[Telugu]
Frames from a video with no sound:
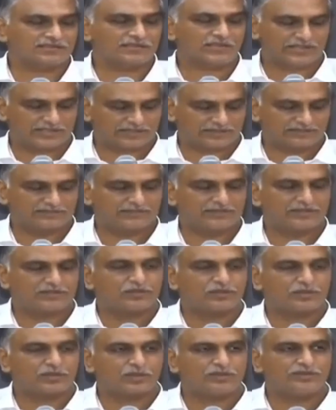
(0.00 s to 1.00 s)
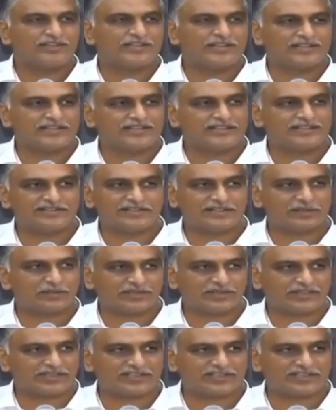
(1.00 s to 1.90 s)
సారీ కోవిడ్ అనేది ఒక